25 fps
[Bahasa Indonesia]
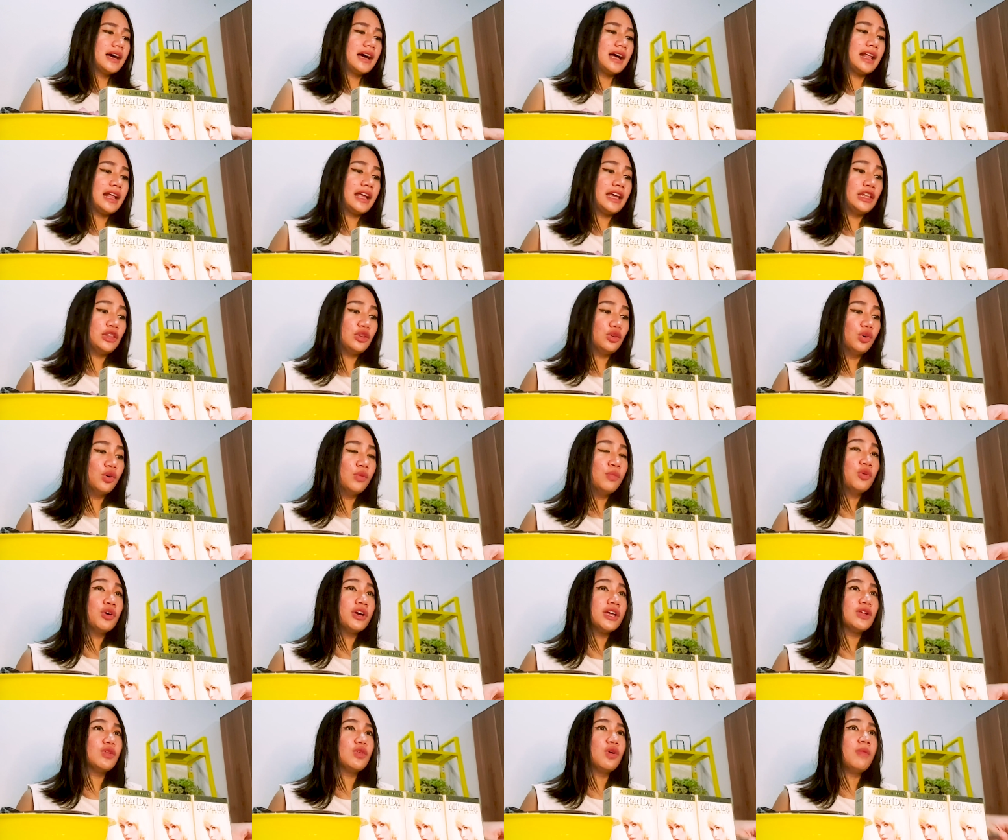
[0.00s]
karena itu
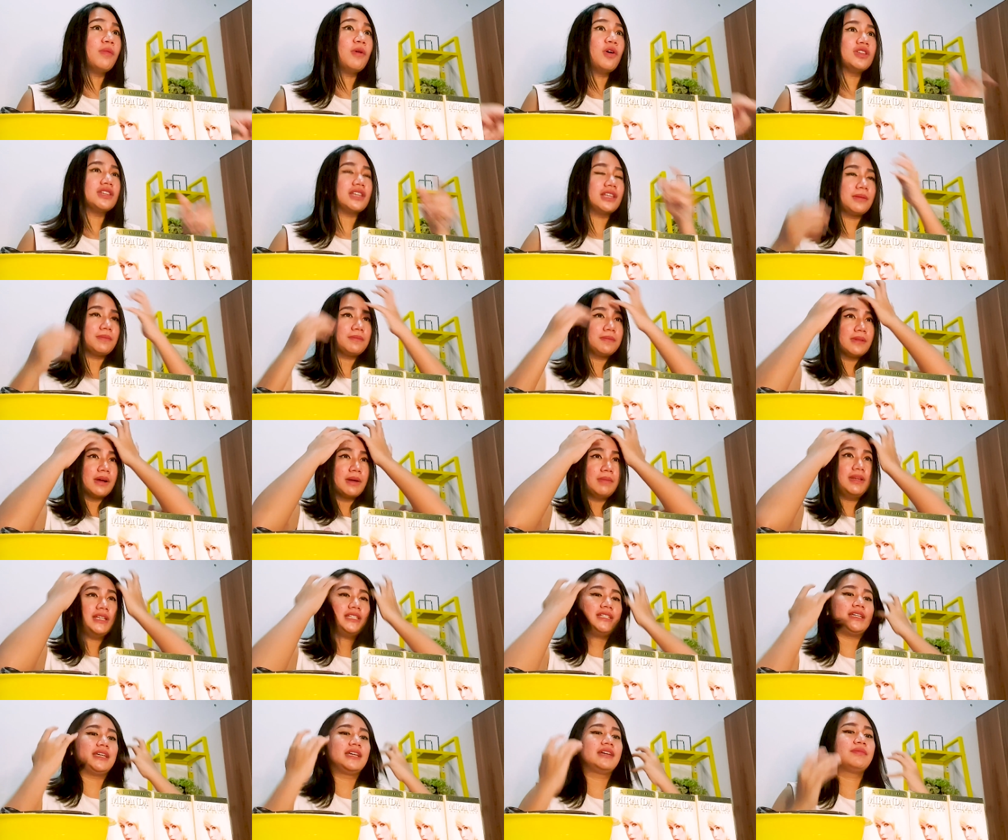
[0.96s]
mungkin gue mau tetap
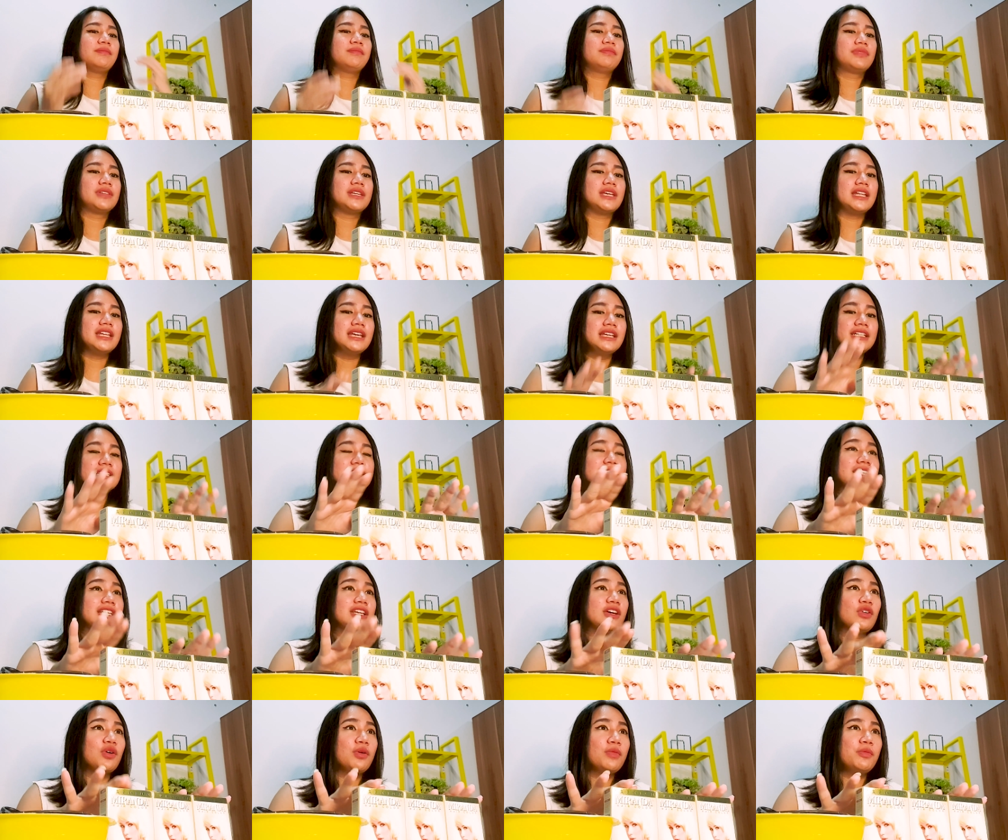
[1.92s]
ngebleaching jadi di sini
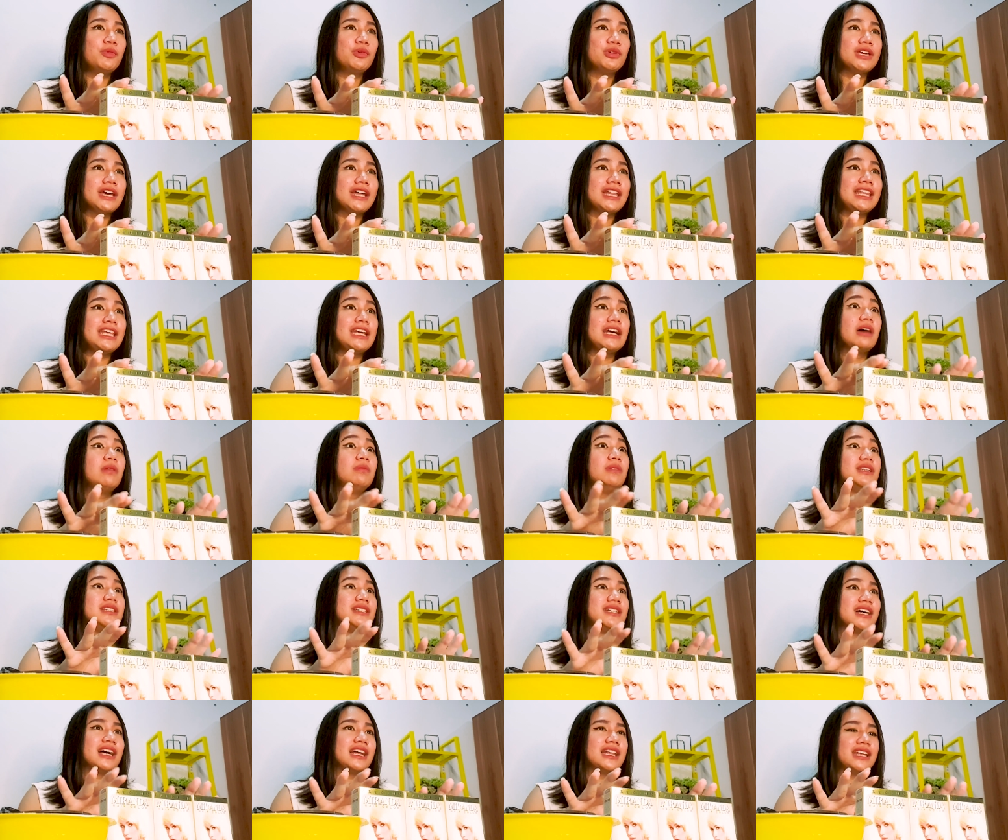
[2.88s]
gue punya tiga
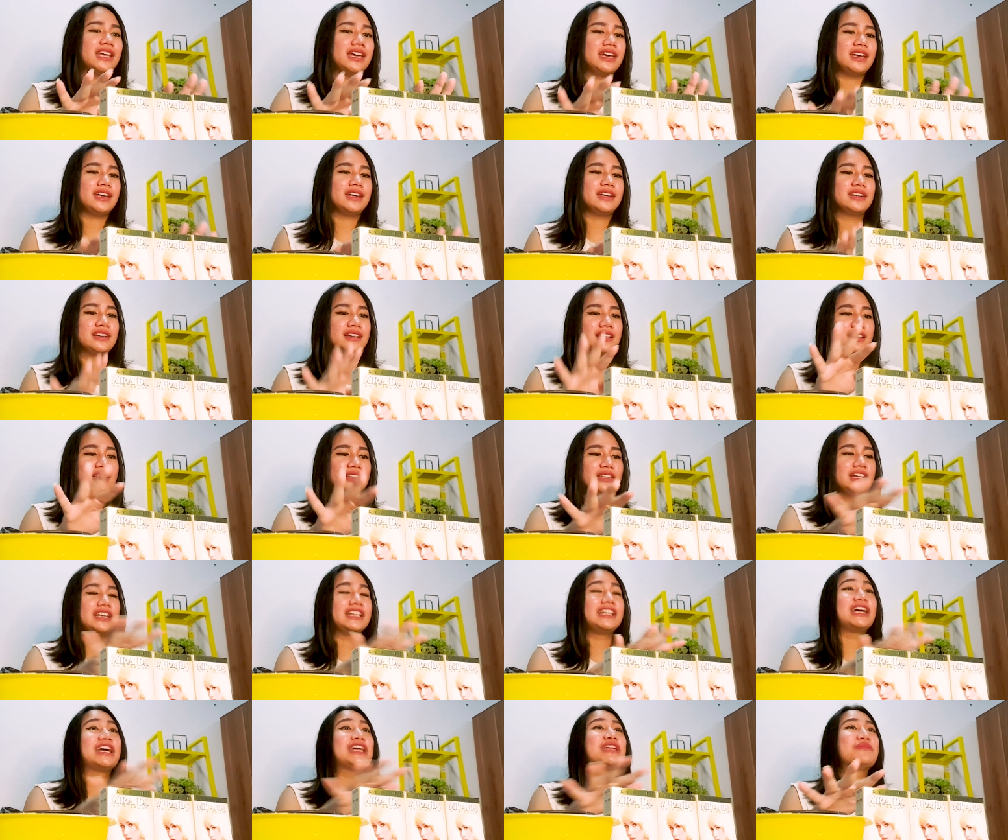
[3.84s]
bleachingan nih tiga
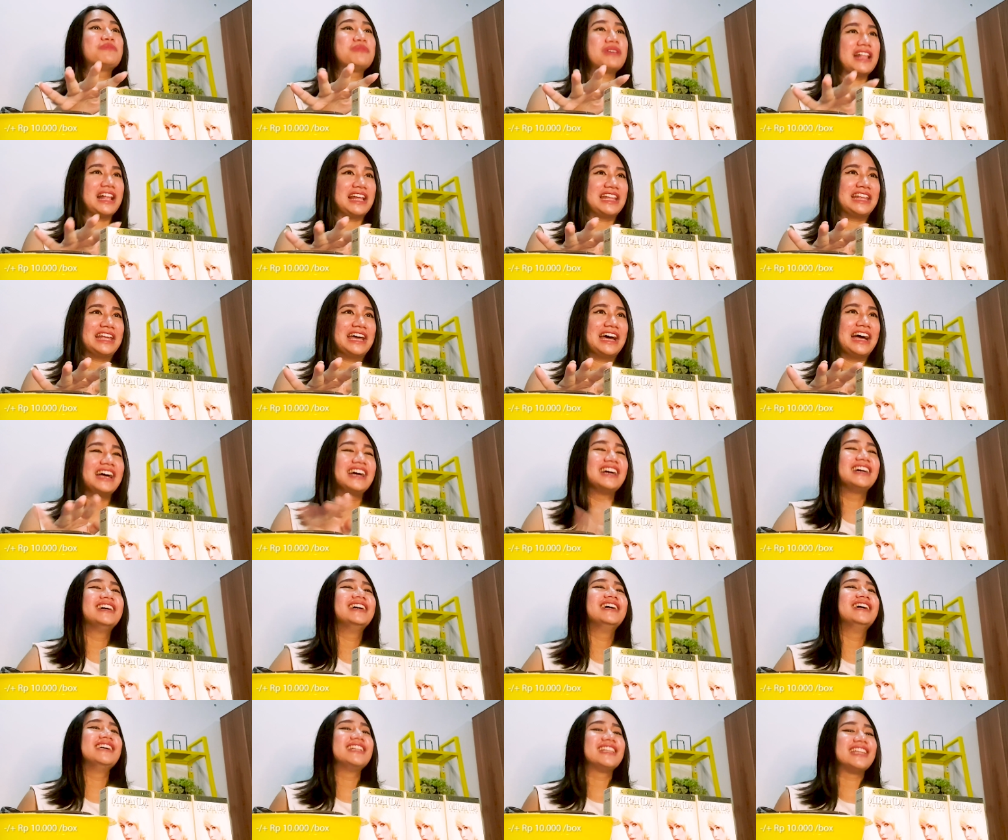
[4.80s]
tiganya Miranda
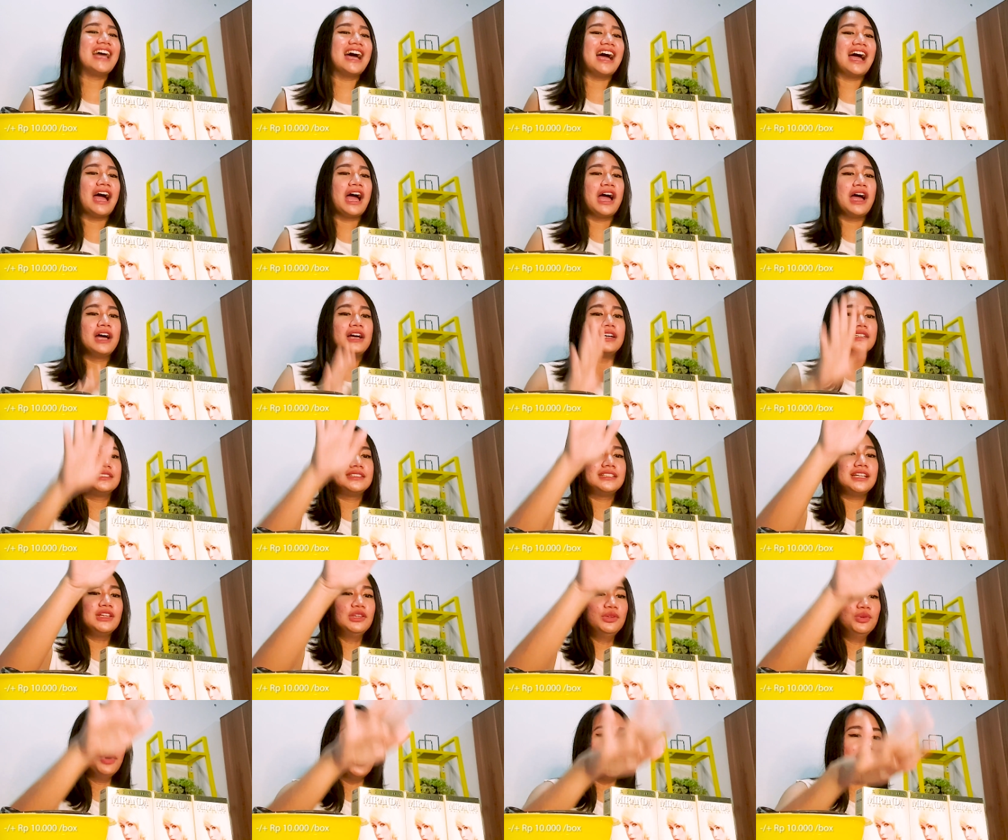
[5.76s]
nah si
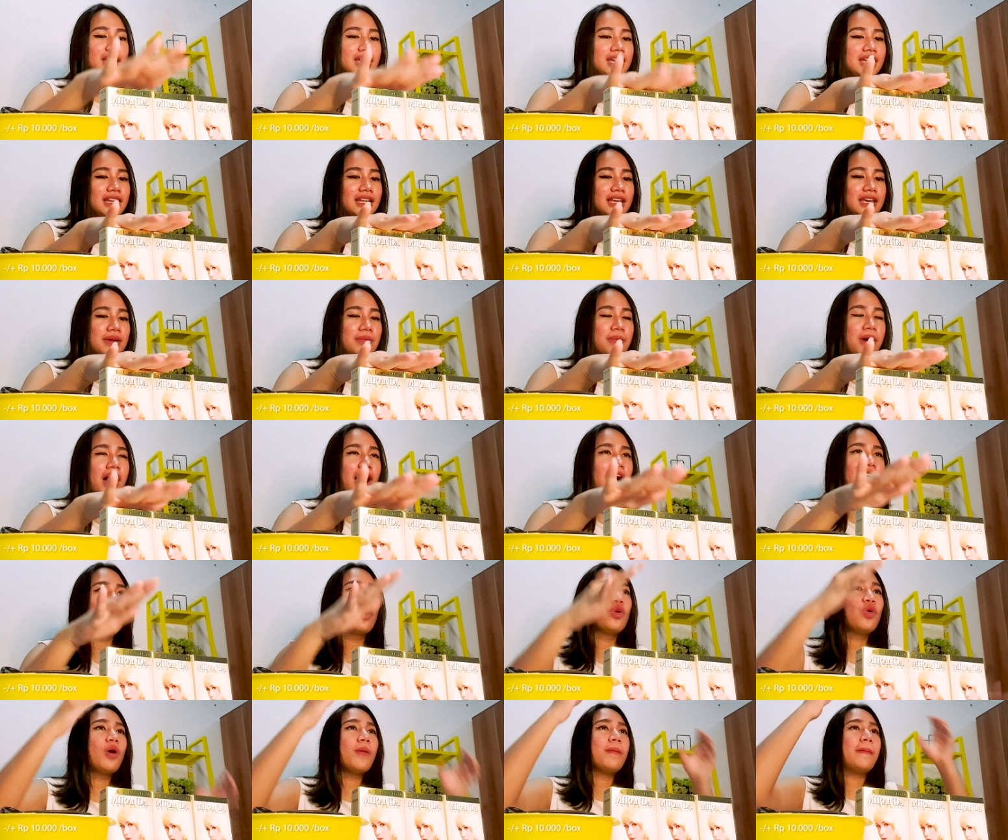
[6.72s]
dua ini bakal
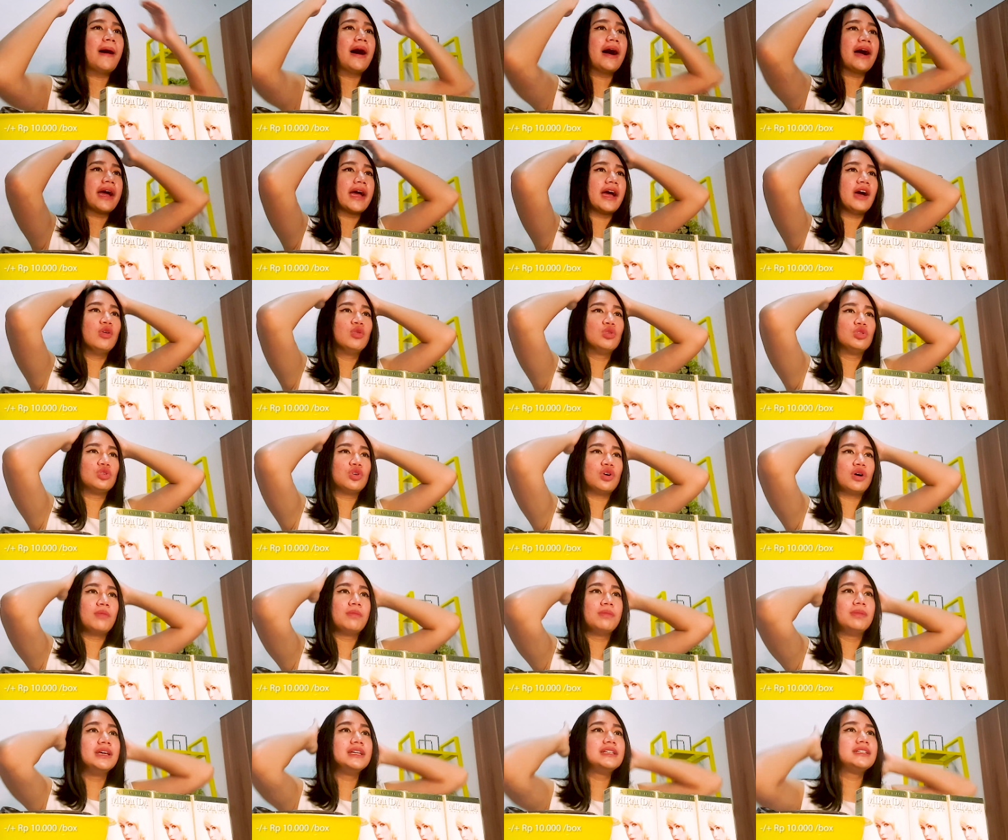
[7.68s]
gue pakai untuk
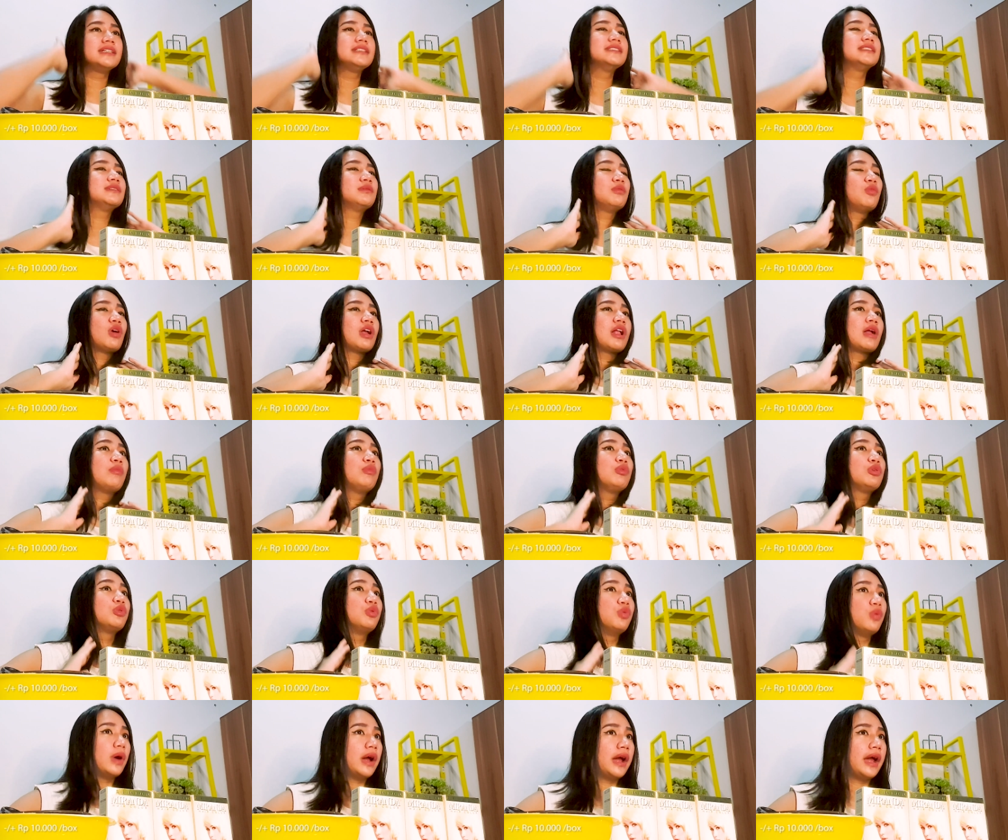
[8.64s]
ngebleaching semua rambut
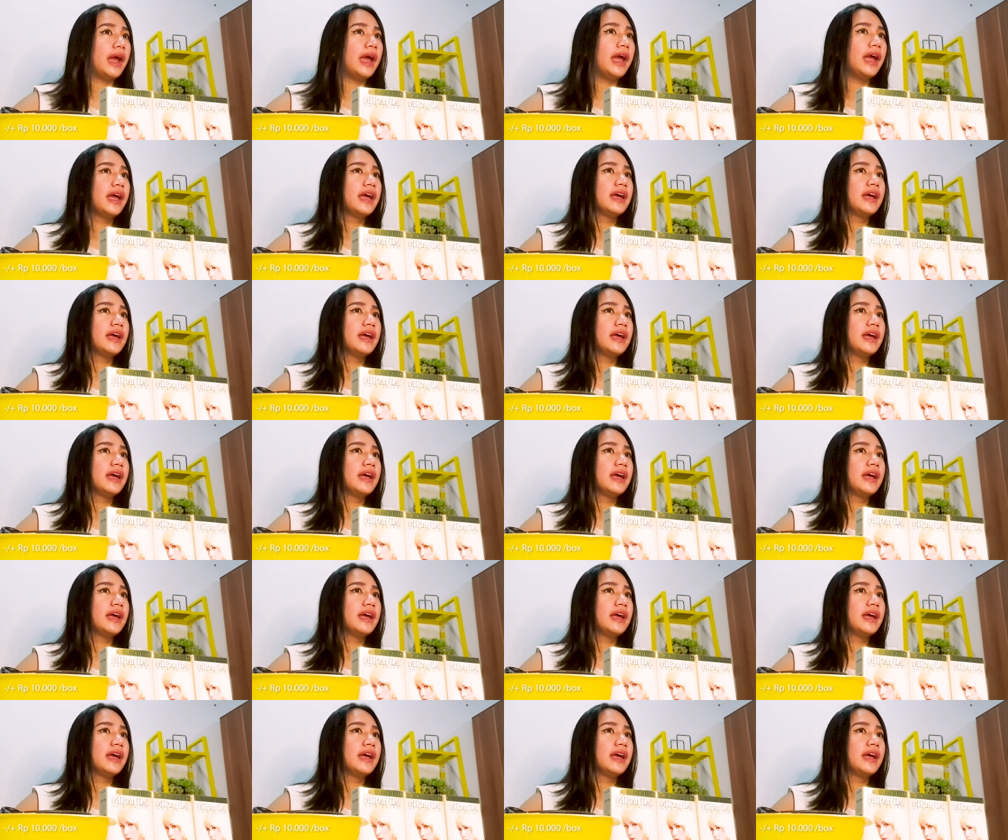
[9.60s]
gue